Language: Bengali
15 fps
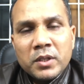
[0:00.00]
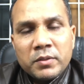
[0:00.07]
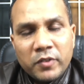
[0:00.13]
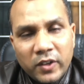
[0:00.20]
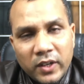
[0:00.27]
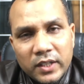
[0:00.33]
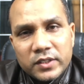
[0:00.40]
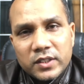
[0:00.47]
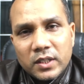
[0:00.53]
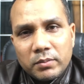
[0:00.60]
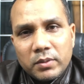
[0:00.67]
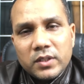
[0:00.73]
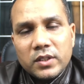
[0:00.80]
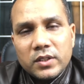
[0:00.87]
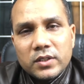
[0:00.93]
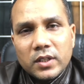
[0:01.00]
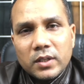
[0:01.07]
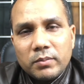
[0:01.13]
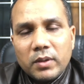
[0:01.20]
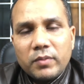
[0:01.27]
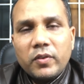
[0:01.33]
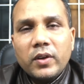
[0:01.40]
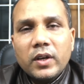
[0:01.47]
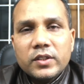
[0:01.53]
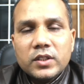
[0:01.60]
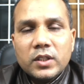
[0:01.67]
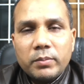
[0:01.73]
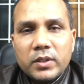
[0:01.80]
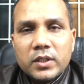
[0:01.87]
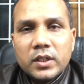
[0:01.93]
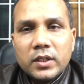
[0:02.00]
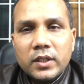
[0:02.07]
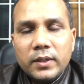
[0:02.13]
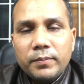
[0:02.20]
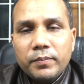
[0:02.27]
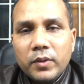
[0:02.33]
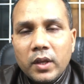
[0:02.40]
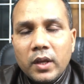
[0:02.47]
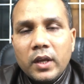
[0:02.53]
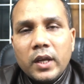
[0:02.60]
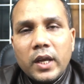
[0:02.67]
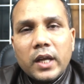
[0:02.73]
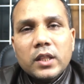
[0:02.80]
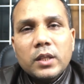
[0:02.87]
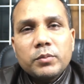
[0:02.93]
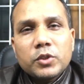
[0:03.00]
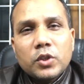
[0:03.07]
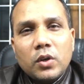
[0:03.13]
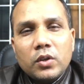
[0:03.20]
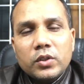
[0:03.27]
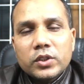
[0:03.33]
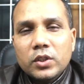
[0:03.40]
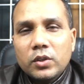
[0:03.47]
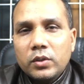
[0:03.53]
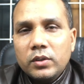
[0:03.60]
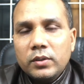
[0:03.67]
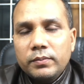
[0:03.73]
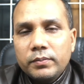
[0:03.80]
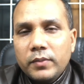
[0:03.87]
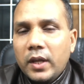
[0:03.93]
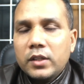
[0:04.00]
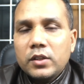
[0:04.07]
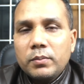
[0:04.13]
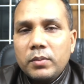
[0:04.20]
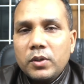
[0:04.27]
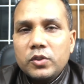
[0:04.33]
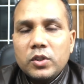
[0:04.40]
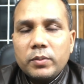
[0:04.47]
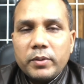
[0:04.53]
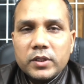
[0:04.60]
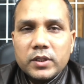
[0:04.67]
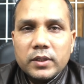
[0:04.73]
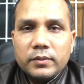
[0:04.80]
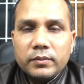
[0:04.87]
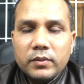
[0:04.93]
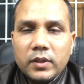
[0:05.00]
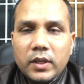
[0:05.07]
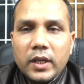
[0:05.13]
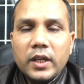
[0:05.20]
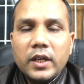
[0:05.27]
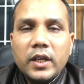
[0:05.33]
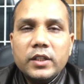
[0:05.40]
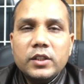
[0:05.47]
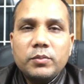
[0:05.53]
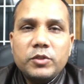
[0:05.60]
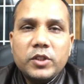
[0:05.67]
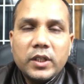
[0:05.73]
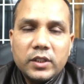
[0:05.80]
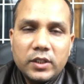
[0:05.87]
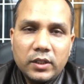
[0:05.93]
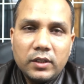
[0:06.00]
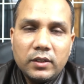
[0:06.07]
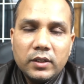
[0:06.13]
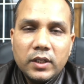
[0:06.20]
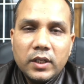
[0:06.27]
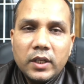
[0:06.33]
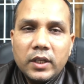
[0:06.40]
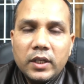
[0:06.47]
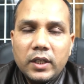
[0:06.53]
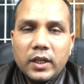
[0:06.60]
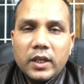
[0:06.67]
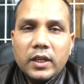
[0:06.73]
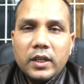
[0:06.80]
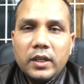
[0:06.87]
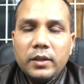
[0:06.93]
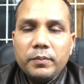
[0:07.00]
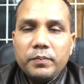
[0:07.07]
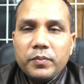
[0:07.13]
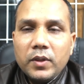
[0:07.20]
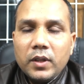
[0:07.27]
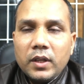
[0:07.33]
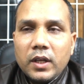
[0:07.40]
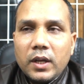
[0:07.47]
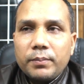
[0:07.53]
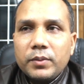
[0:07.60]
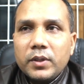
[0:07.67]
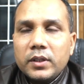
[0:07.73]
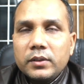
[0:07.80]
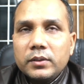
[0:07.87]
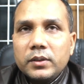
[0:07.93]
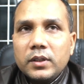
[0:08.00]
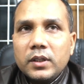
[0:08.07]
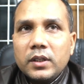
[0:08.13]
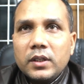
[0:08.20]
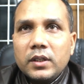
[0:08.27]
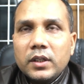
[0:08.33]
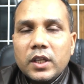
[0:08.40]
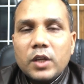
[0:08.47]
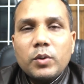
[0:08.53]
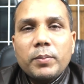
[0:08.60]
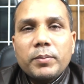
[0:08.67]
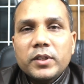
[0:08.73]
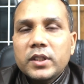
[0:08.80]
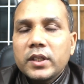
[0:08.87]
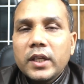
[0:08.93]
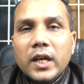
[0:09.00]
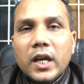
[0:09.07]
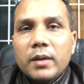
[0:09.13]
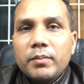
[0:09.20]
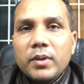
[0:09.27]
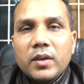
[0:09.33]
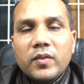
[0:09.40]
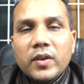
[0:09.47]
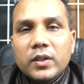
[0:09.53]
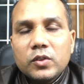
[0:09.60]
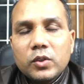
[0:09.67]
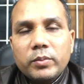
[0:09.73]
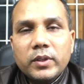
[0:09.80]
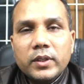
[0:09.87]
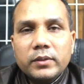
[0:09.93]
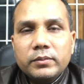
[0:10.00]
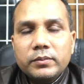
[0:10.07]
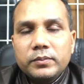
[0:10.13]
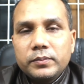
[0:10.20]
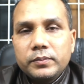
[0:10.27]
বাট ফ্রিলান্সিং বিজনেসটা বা ফ্রিলান্সিং পেশাটা একদম সহজ সরল একদম ভদ্র পেশা এখানে একদম জ্যান্টল এখানে আপনার কেউ আপনার সাথে খারাপ বিহেভিয়ার করবে না